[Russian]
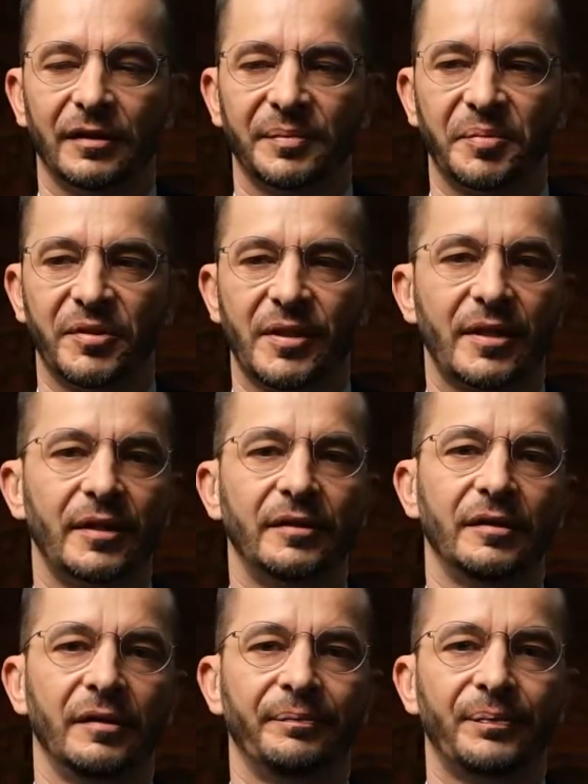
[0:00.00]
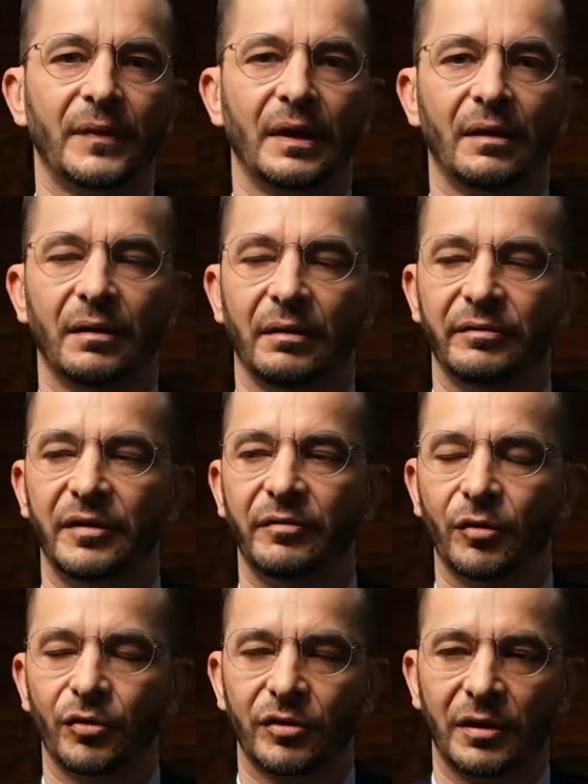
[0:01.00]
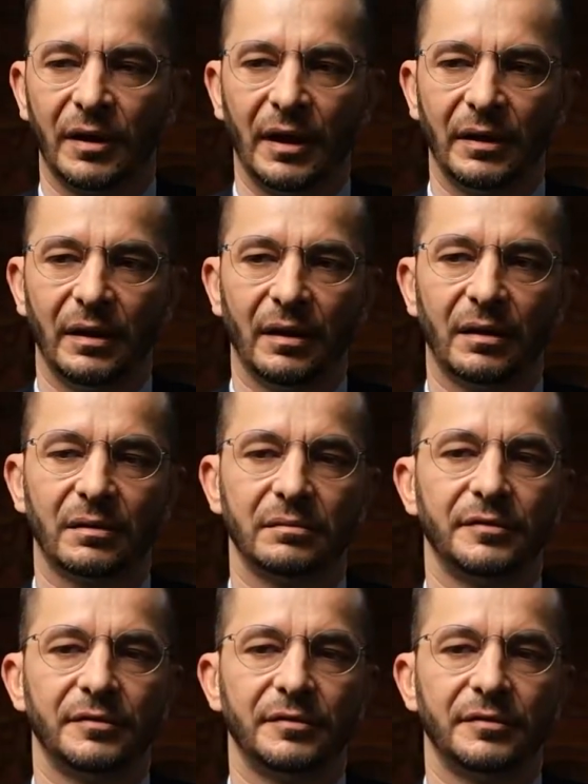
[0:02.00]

распространены в 90-х годах,